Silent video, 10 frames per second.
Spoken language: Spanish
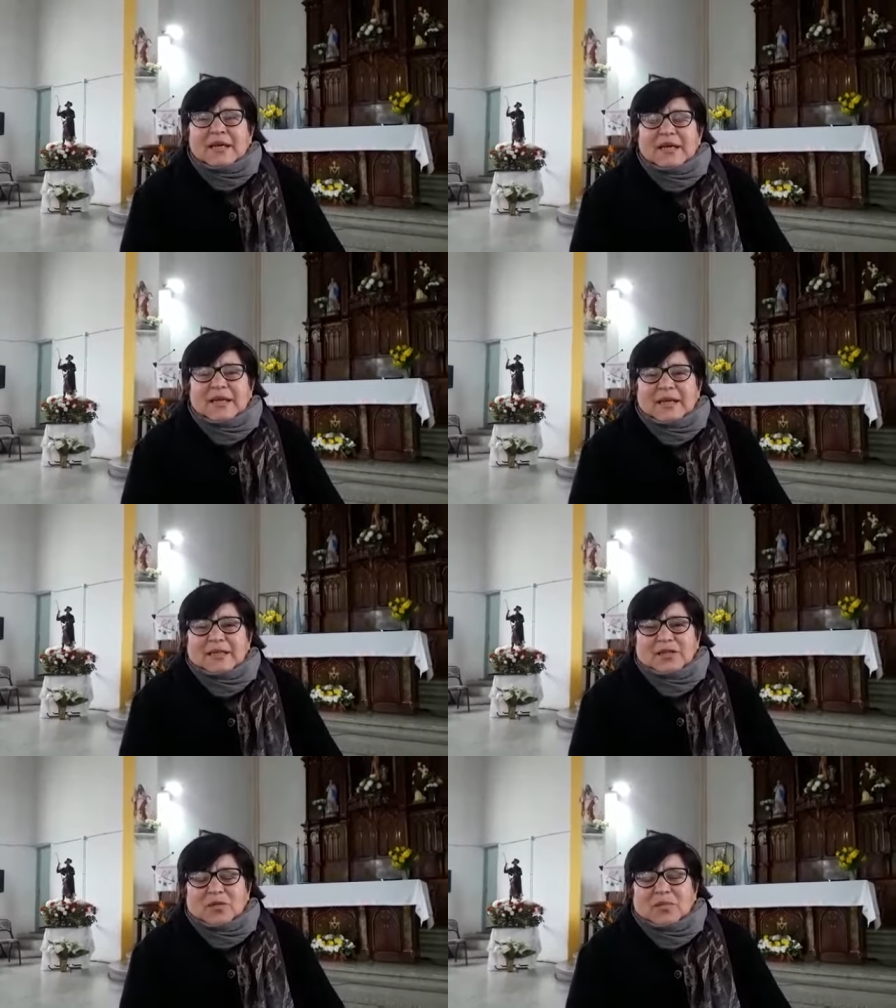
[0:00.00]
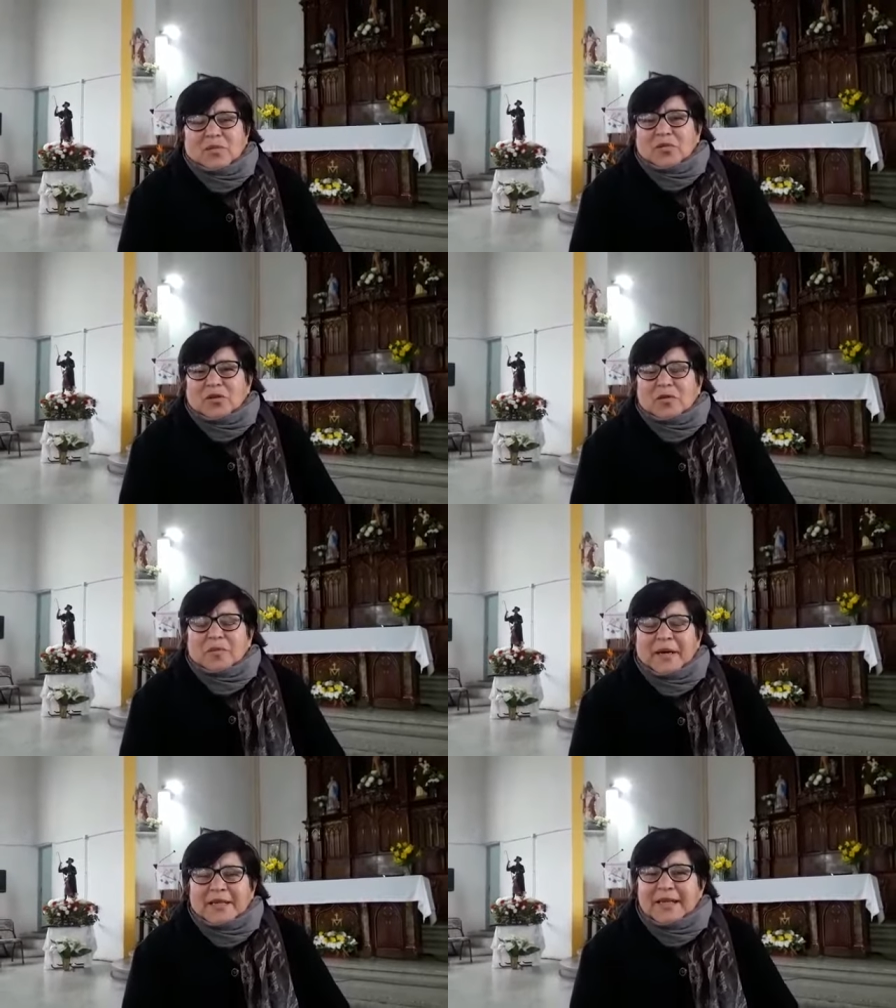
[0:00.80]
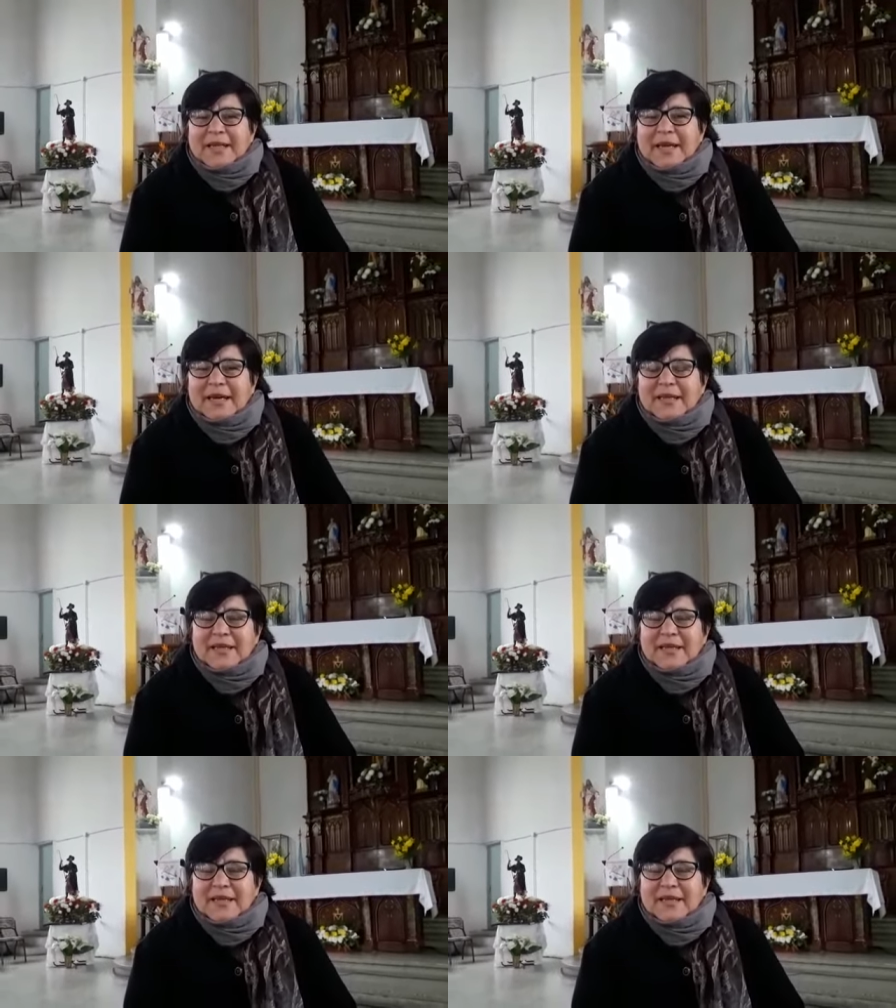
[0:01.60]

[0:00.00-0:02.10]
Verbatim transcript: eh, somos muy compañeras,